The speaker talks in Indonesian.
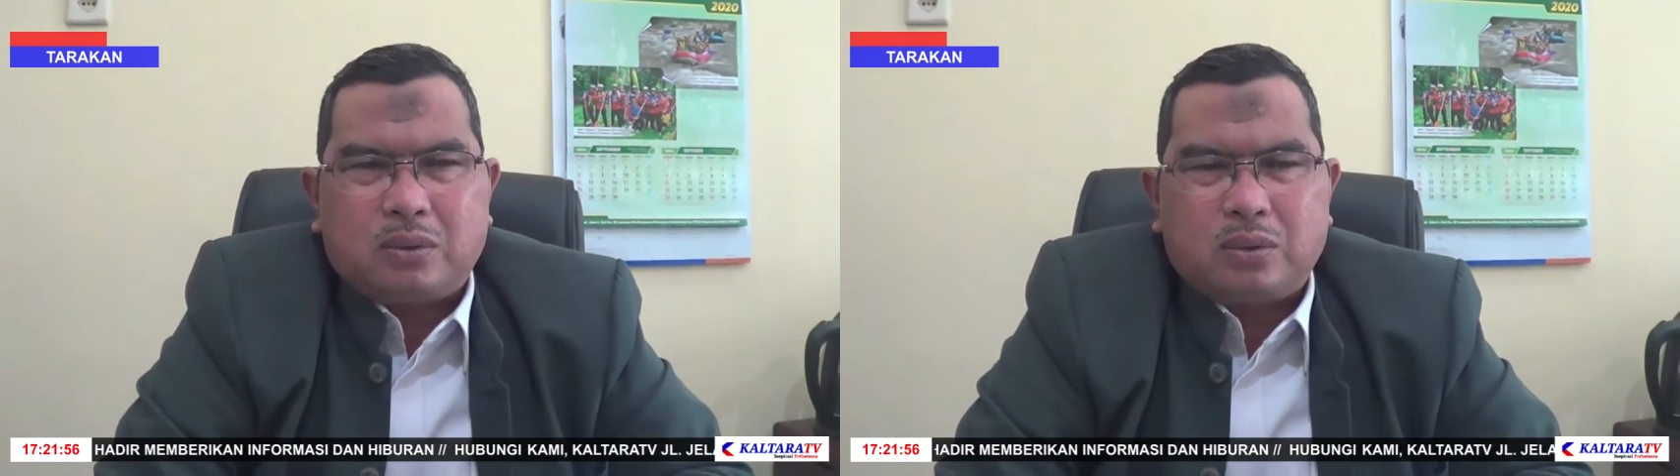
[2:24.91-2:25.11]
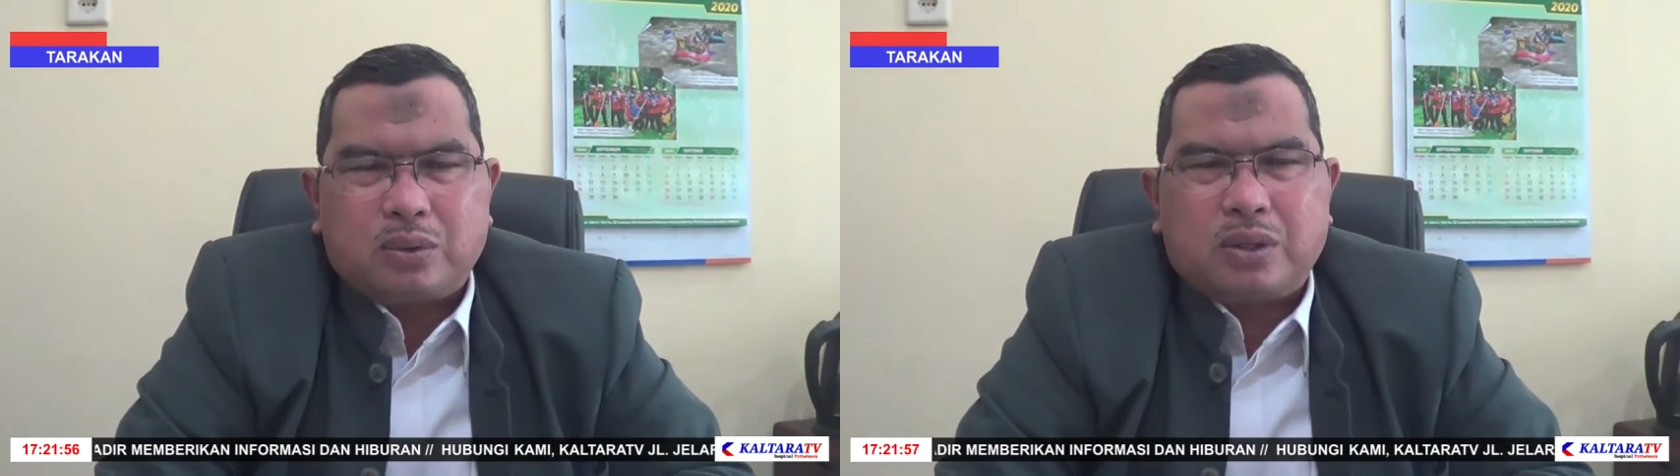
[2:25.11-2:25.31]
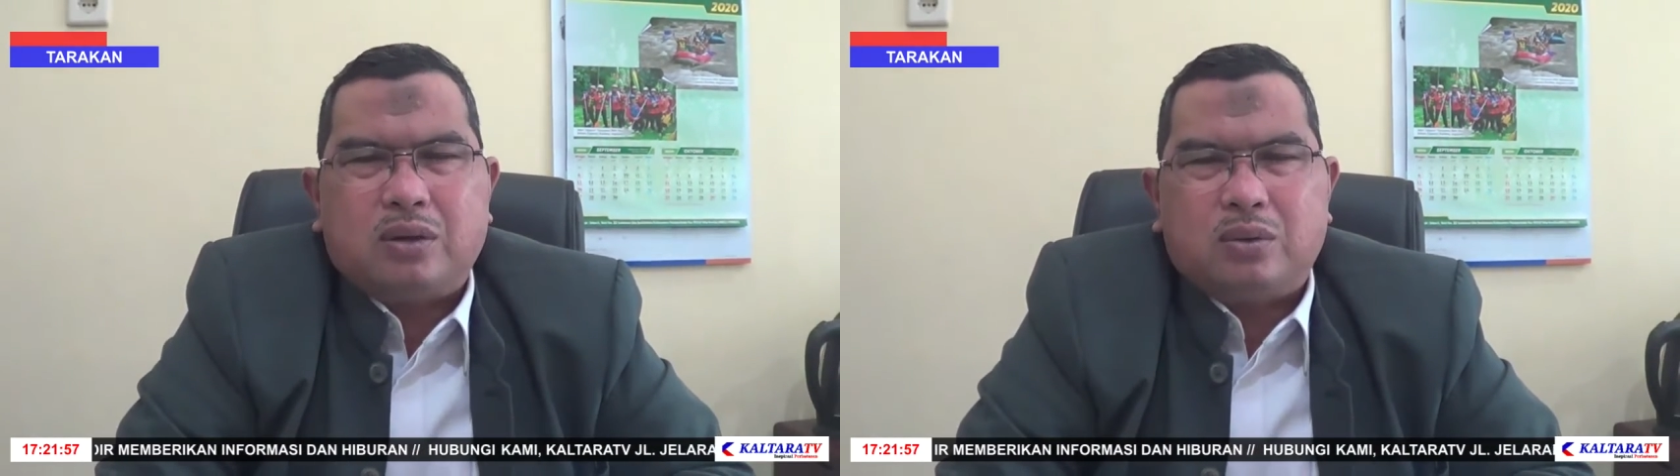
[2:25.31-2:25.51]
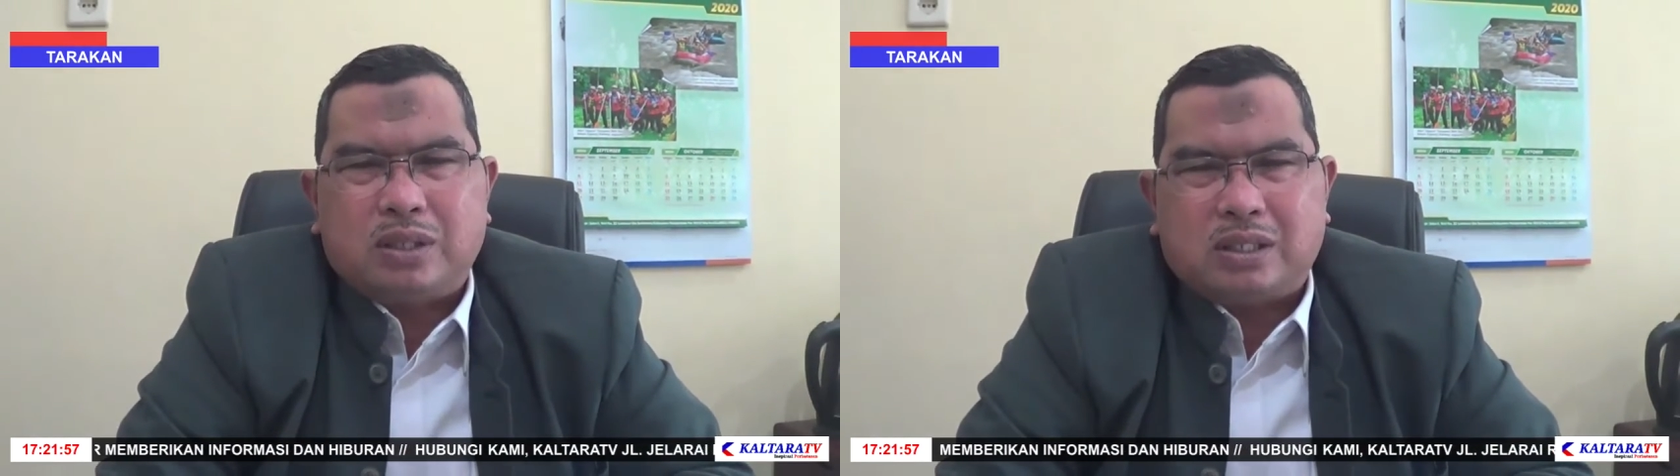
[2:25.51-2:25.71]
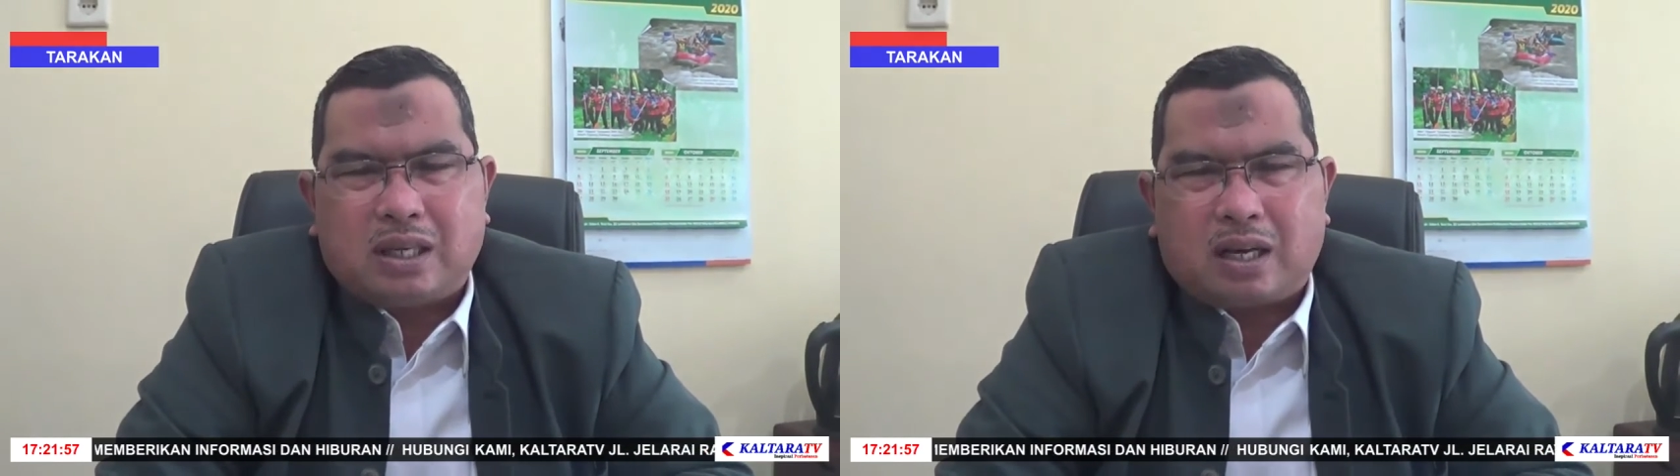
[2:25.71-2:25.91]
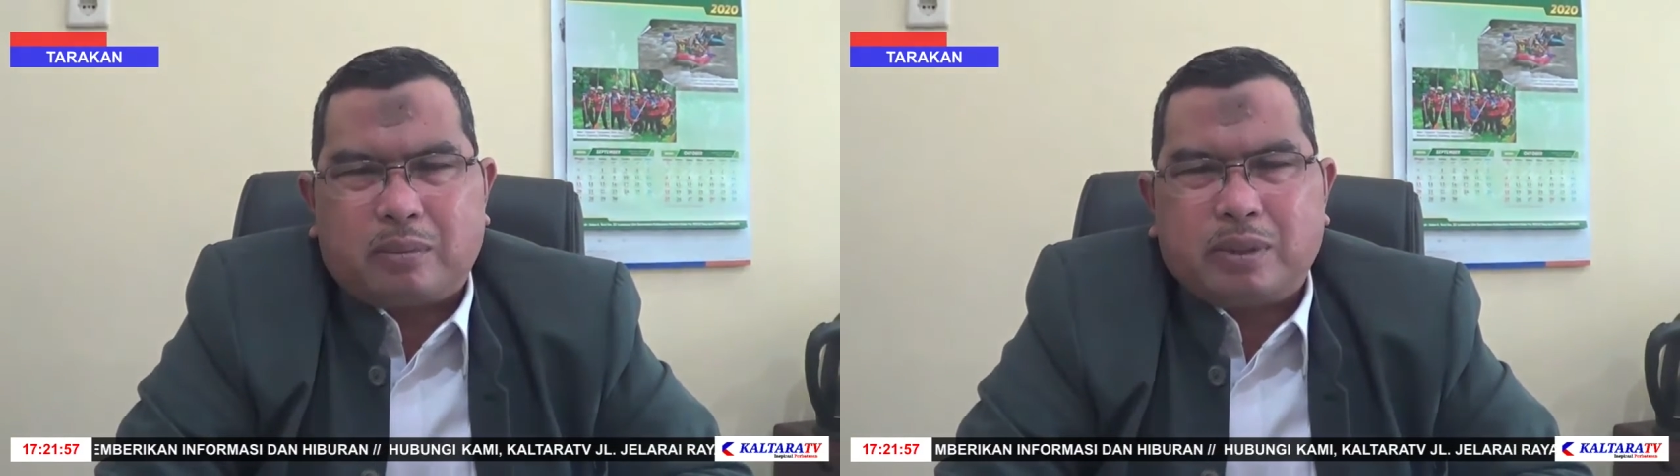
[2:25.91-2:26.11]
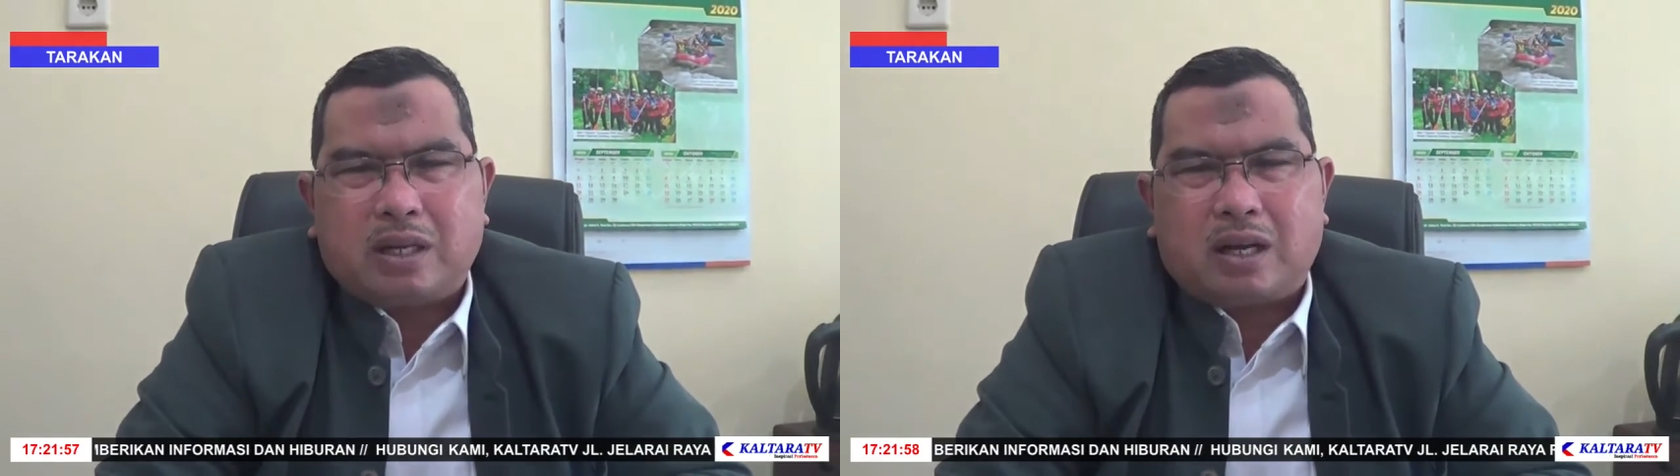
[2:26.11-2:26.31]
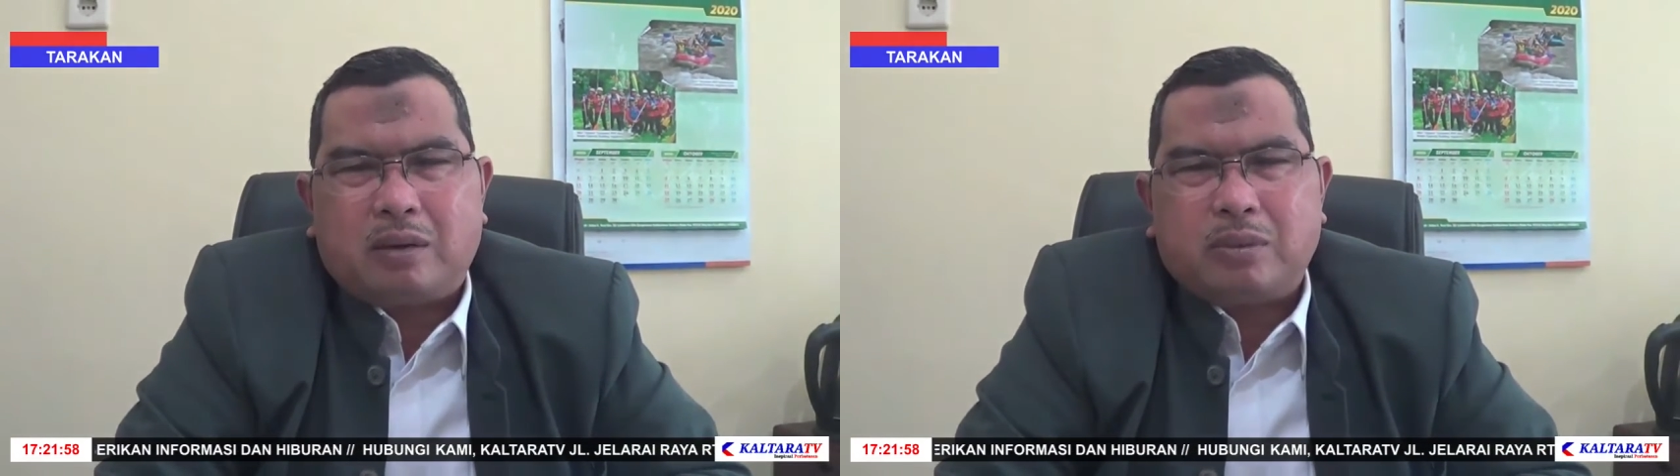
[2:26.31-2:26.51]
untuk di Indonesia
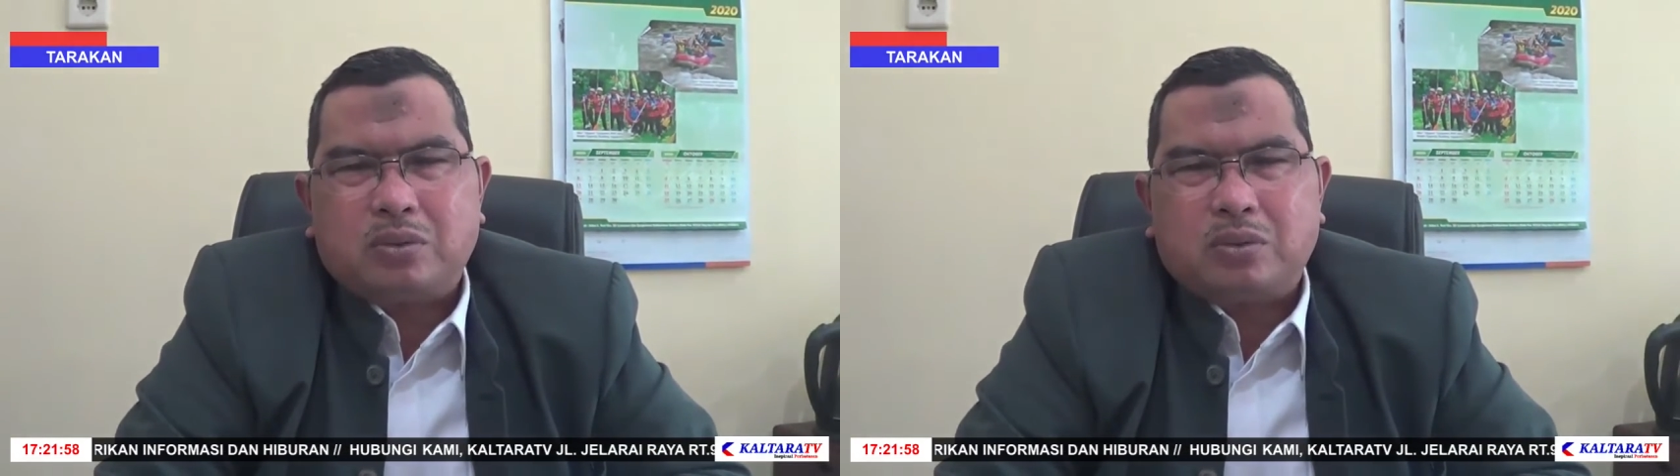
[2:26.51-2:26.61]
Kementerian Agama